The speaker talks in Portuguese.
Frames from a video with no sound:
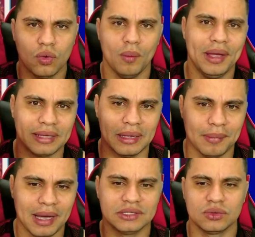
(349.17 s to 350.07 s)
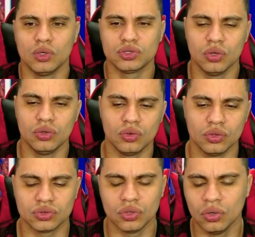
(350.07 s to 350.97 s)
comenta aí embaixo, gostou, não
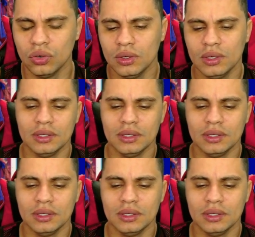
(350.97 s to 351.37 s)
gostou.